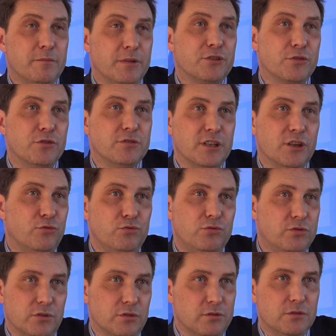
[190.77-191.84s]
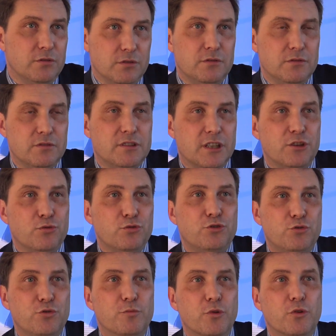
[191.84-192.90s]
parce que ça touche, euh, ça
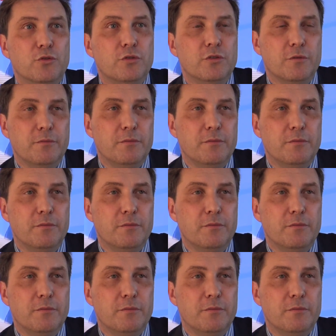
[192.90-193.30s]
touche tout le monde.